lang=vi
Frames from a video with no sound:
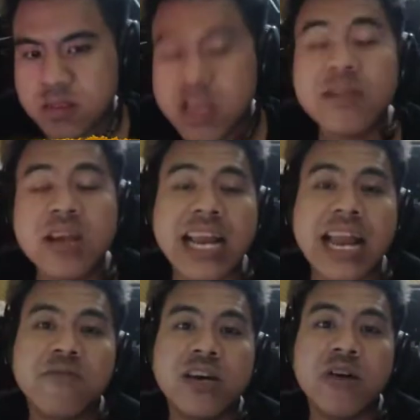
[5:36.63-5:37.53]
thế bây giờ anh
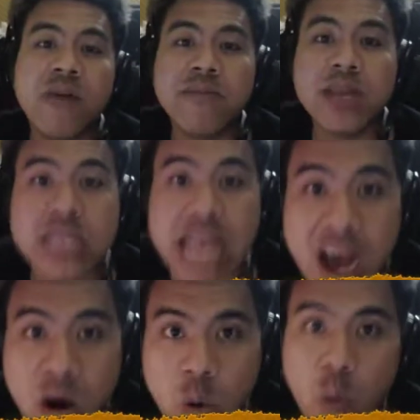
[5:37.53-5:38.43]
làm người yêu em thì
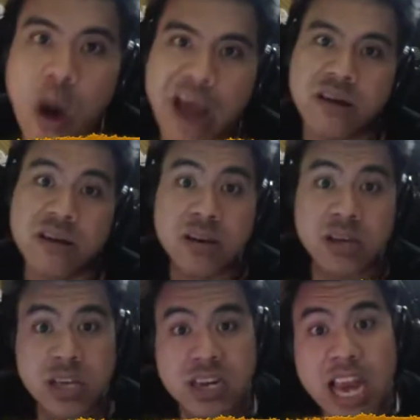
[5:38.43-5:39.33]
sao ủa
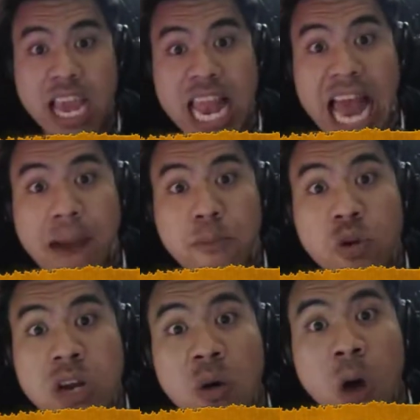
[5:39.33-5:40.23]
đấy là
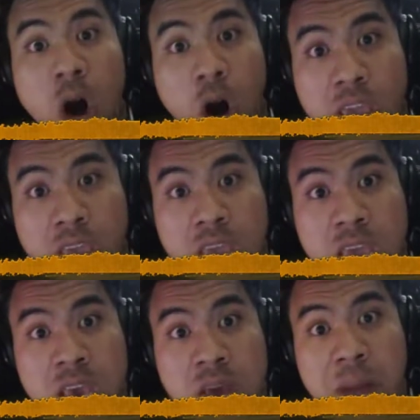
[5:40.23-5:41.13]
một câu hỏi
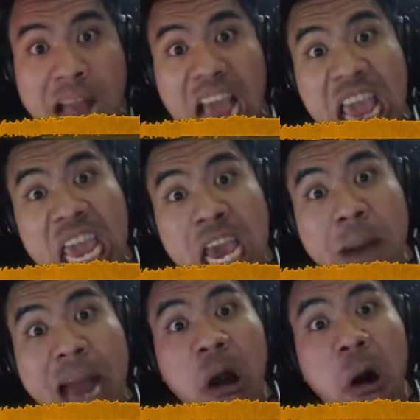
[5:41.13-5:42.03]
mà khi các
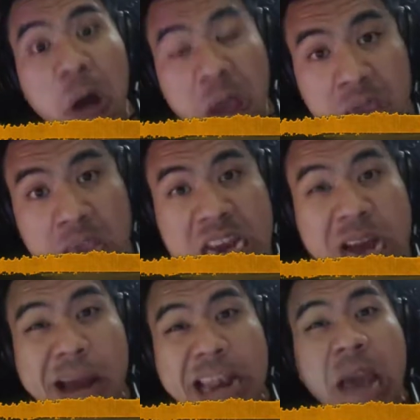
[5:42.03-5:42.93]
bạn hỏi
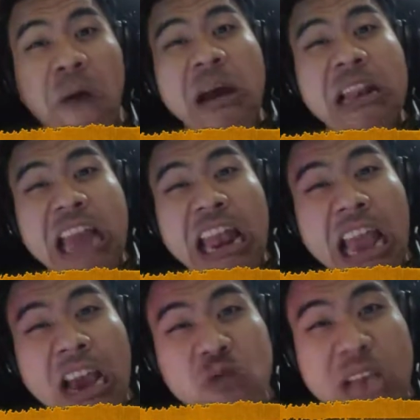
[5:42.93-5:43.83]
các bạn đéo cần nhận
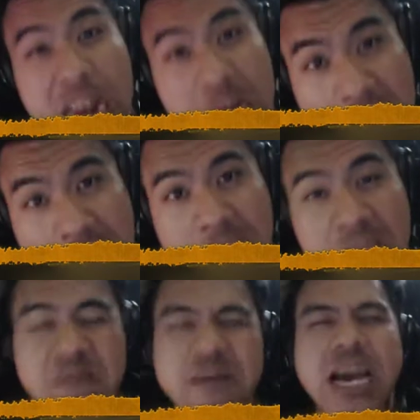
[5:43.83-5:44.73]
lại câu trả lời
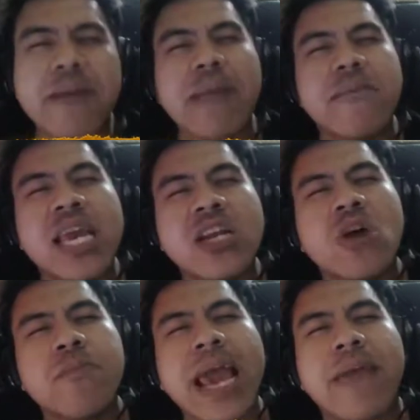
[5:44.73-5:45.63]
vì các bạn biết
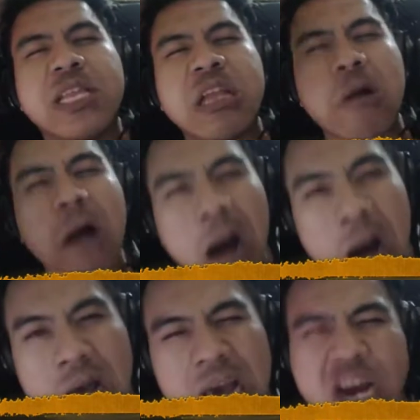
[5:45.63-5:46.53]
con mẹ mày thừa
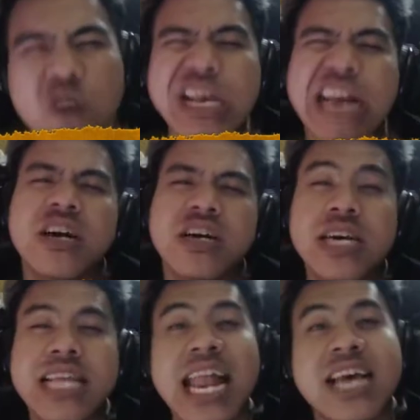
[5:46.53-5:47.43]
câu trả lời
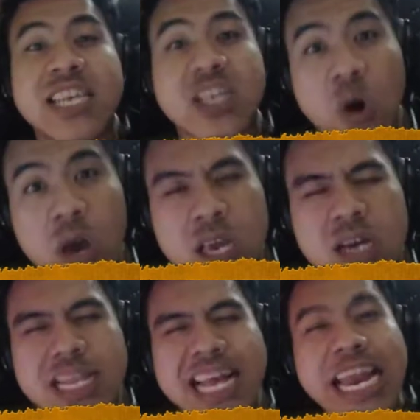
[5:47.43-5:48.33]
người ta là gì rồi
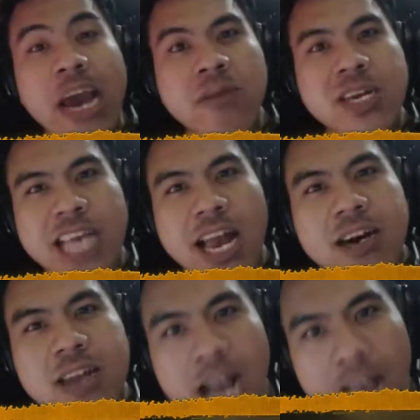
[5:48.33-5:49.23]
người ta đéo bao giờ trả
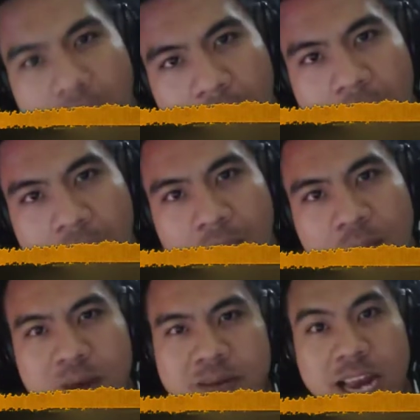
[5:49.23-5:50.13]
lời được cả
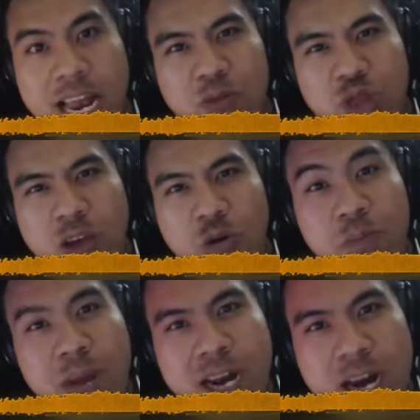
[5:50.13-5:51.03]
bởi vì đấy là một tình huống
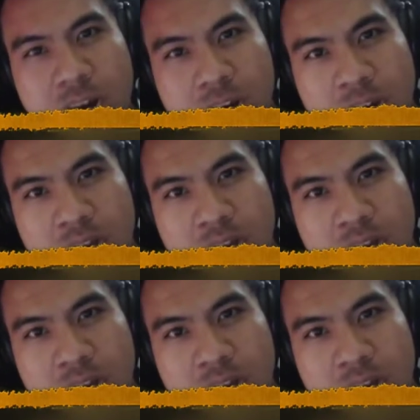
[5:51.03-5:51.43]
bất ngờ